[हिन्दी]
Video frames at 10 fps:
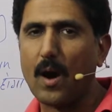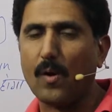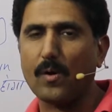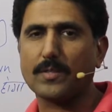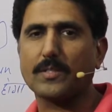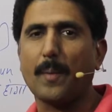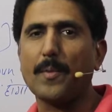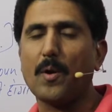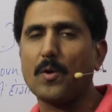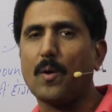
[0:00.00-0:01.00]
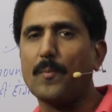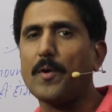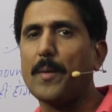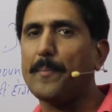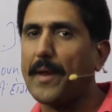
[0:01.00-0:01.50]
और सामने वाले को हम
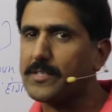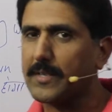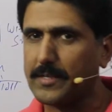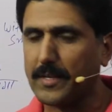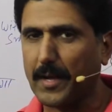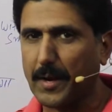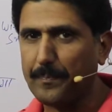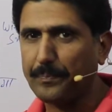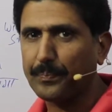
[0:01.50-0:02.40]
लोग इंप्रेस कैसे करें